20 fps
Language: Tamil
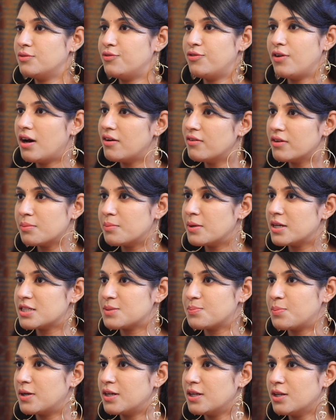ஃப்ளவர்
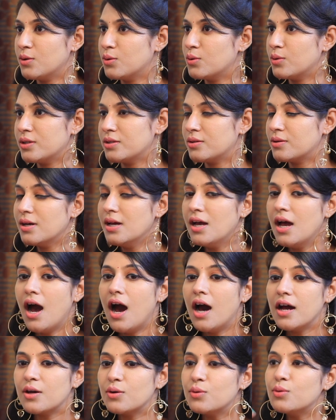பேஸ் பண்ணியோ இது
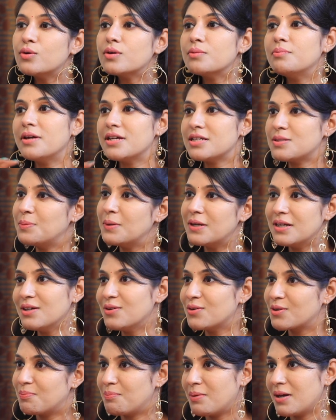ஆனால் ஊர் பேஸ் பண்ணி
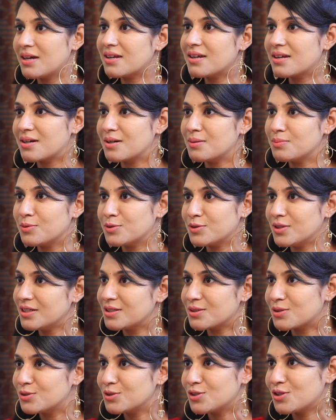ஒரு பேர் இருக்கும்போது
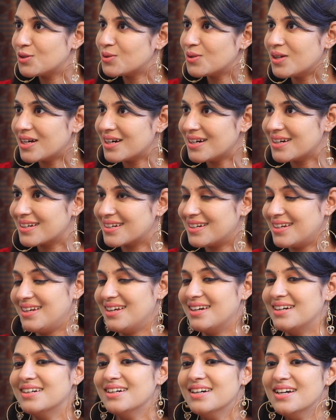அது கொஞ்சம் யூனிக்காக இருக்குது
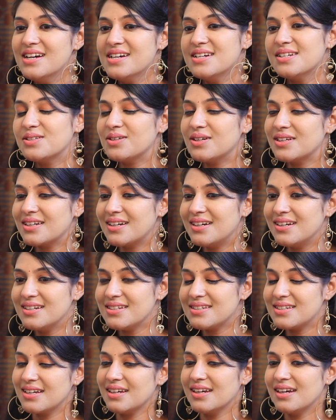இல்லையா ஸோ அதனால்
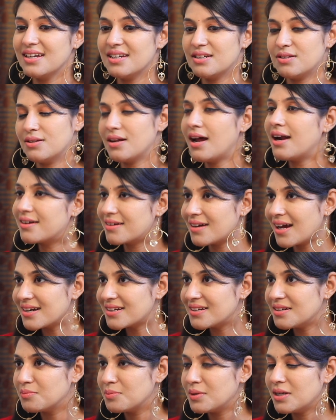சரி
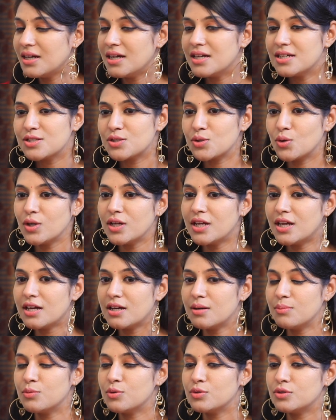அட்ராக்டட் மீ ஸ்டோரி
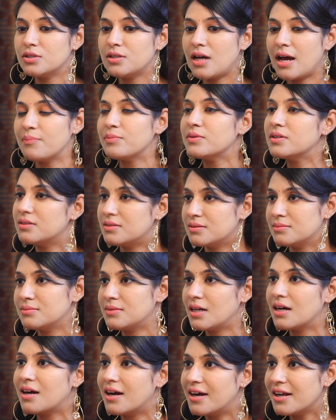கேட்கும்போது ஐம் த
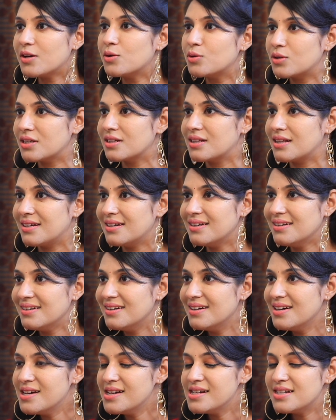நான் கடைக்குட்டி இல்லை
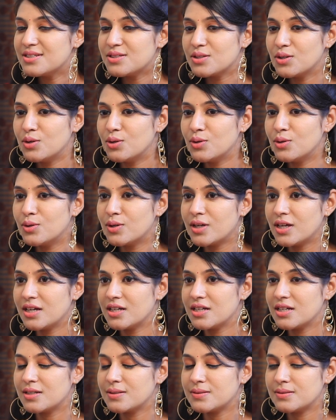ஸோ
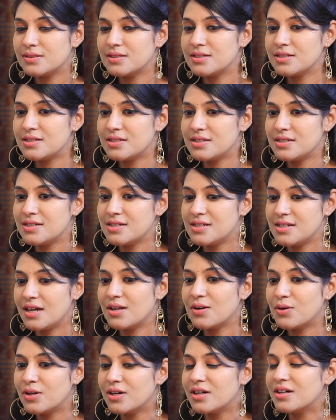ஓகே ஷி
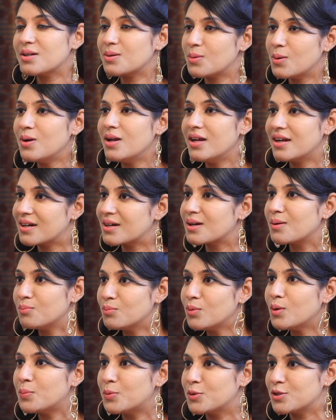என்னோடய ரோல் எனக்கு
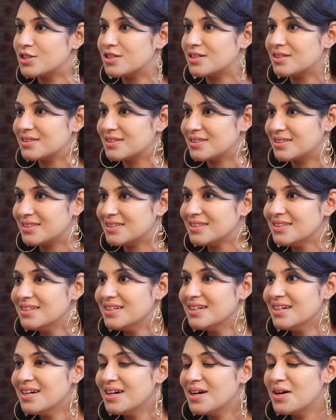ரொம்ப பிடிச்சிருந்தது
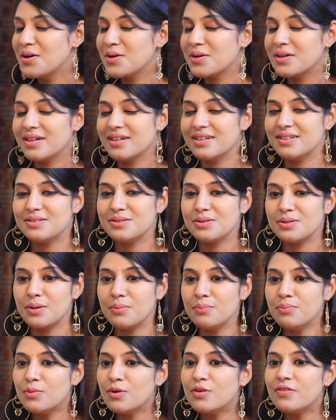ஓகே ஸோ
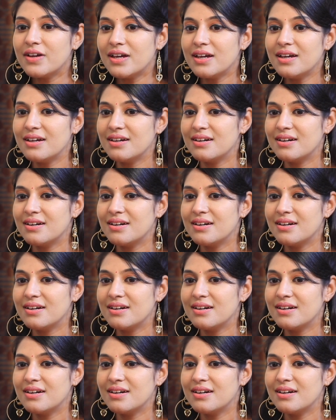ரொம்பவே